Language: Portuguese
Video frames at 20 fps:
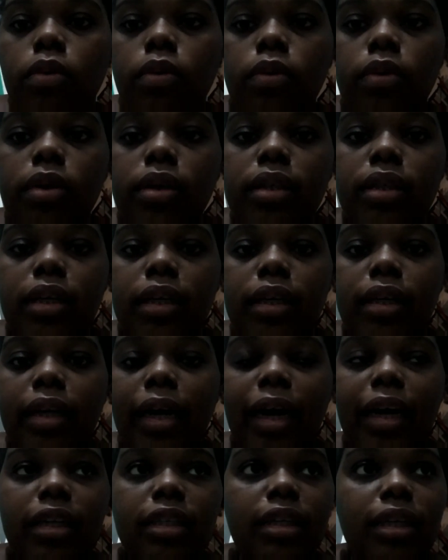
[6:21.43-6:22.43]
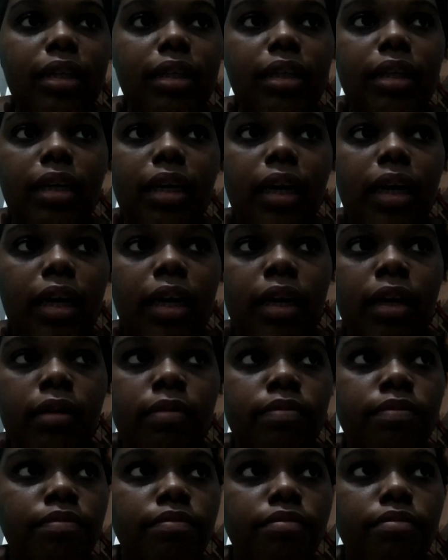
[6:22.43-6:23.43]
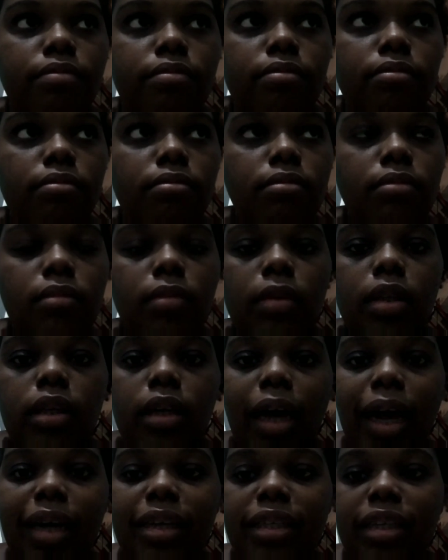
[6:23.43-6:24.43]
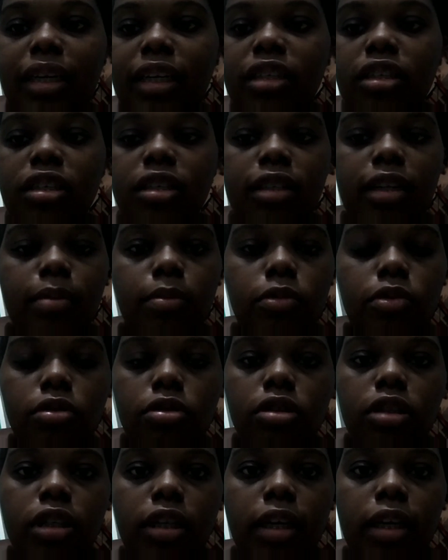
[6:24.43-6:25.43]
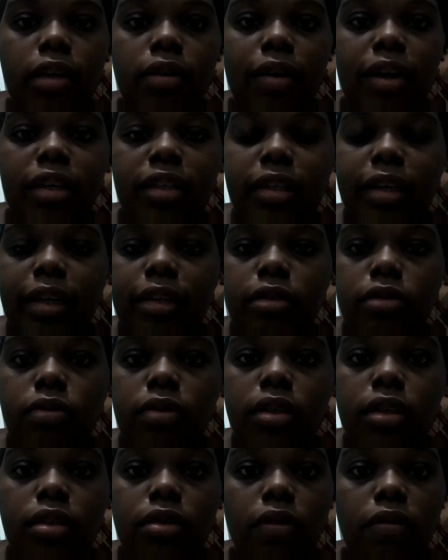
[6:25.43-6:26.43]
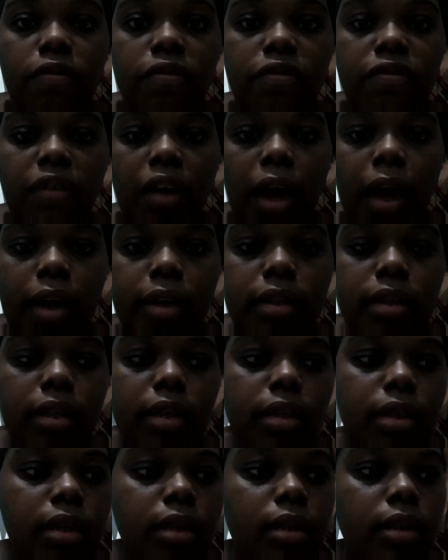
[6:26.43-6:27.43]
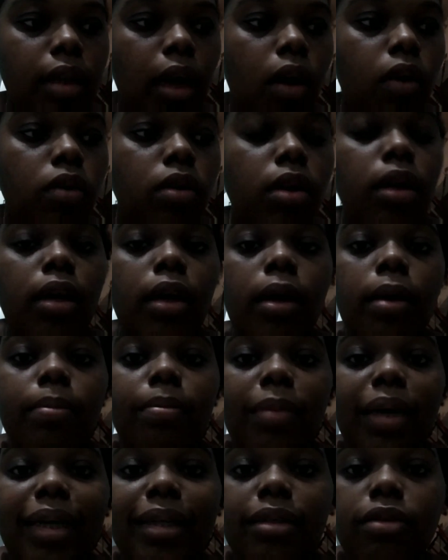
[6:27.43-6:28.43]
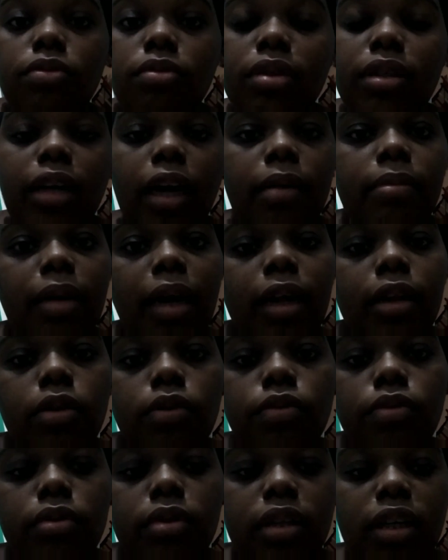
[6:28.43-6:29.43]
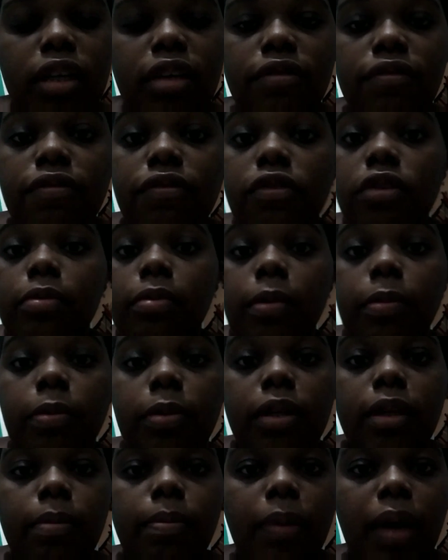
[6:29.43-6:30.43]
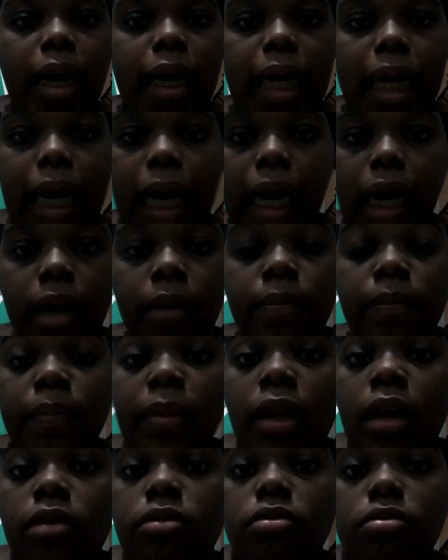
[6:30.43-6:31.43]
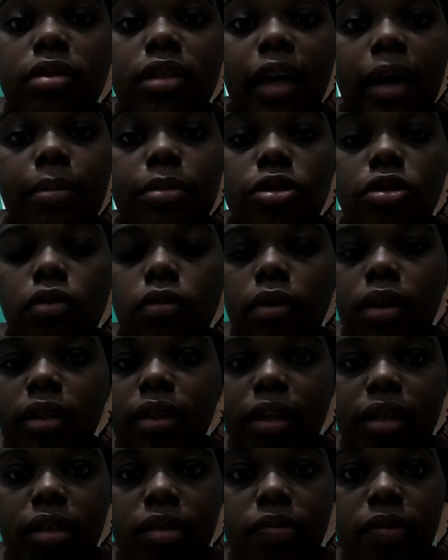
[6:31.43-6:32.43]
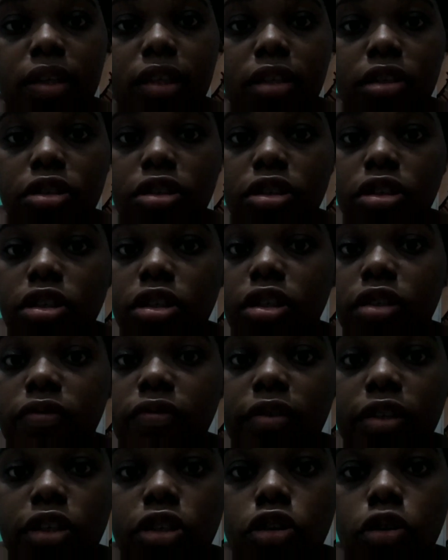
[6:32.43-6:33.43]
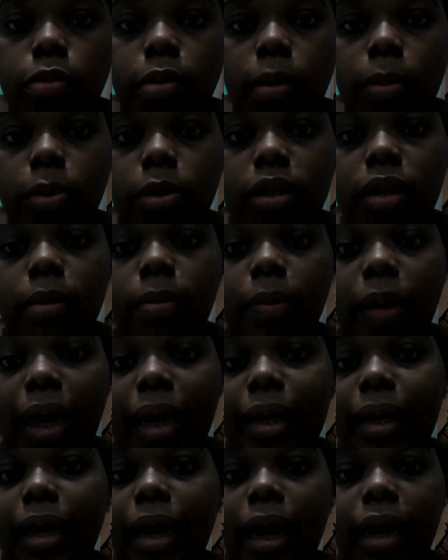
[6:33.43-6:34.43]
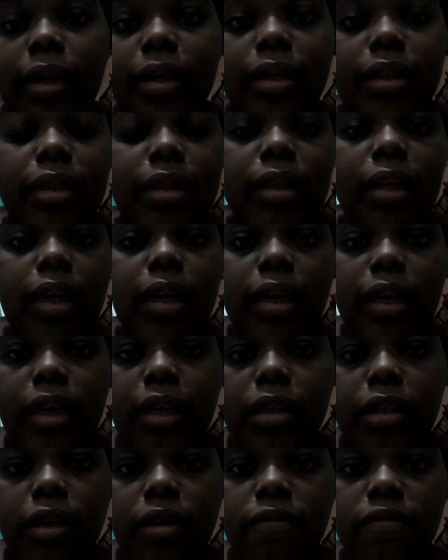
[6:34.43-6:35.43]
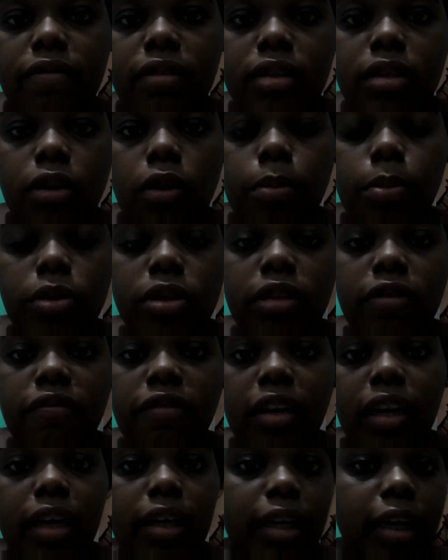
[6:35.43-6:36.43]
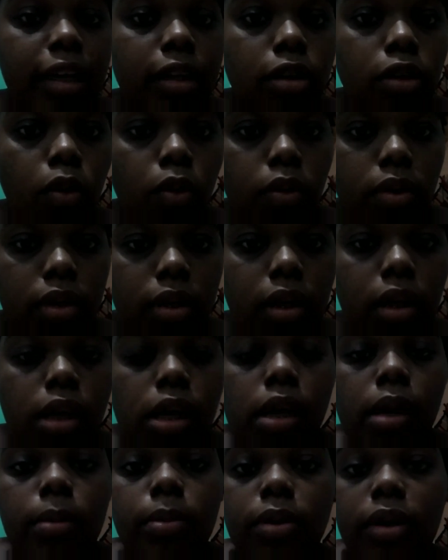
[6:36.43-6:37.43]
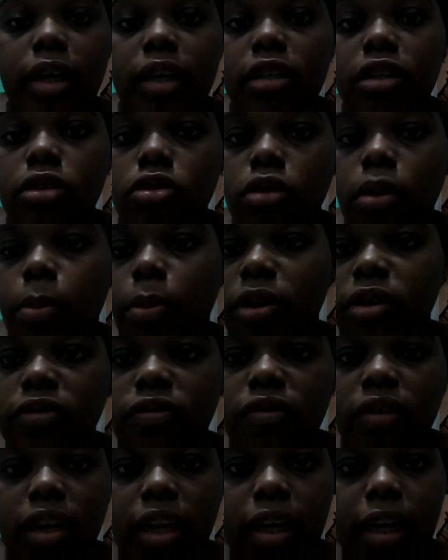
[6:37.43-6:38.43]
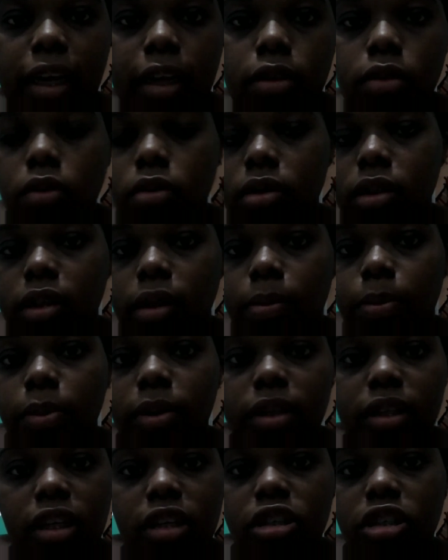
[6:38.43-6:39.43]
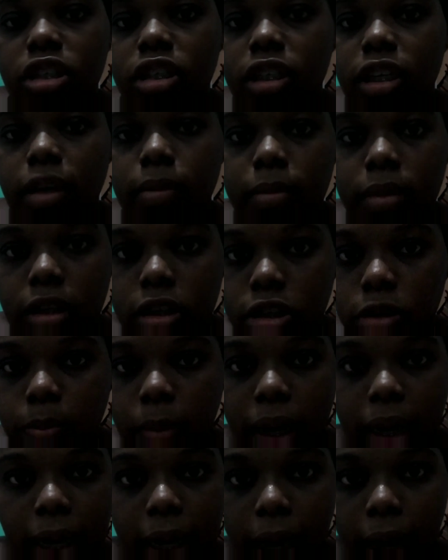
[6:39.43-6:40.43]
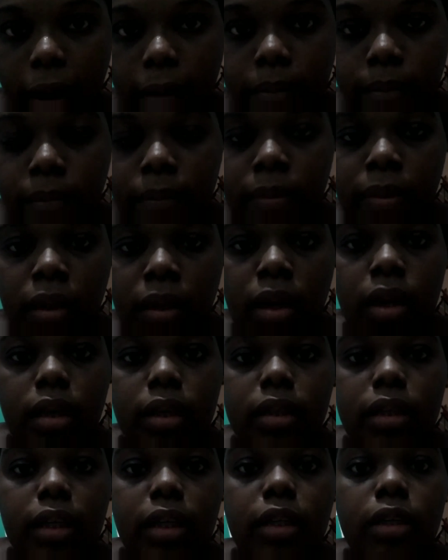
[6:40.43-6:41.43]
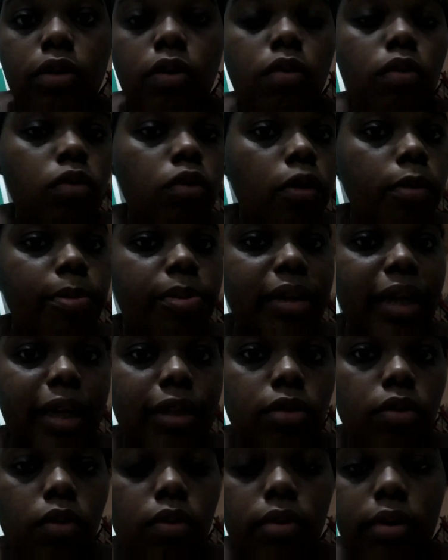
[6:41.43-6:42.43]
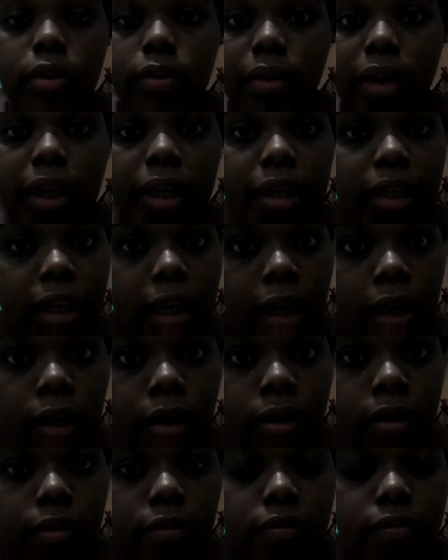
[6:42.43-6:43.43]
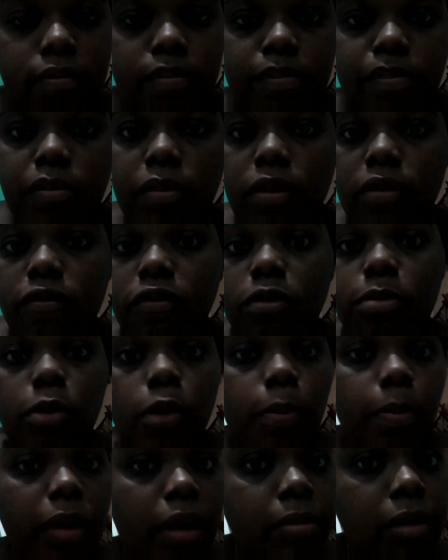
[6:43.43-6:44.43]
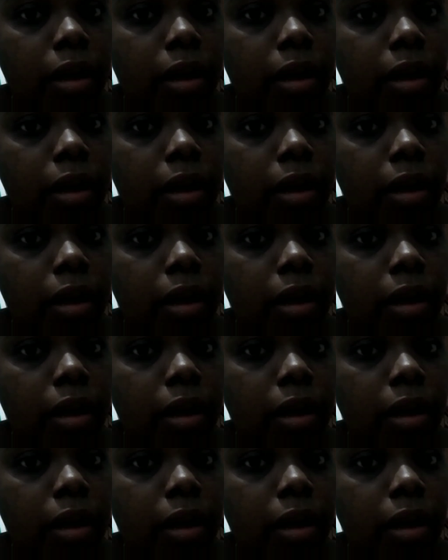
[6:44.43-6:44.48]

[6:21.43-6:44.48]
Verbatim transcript: coisa e acha que é acha que a gente tem muito dinheiro, acha que as coisas são fáceis e tal, mas não sabe a luta que foi para poder pagar, não sabe de quantas vezes a gente dividiu para poder pagar e ter aquela televisão, poder falar que é nossa, porque a gente só pode falar que é nosso depois que a gente termina de pagar. Entendeu? O computador eu ganhei, foi meu pai e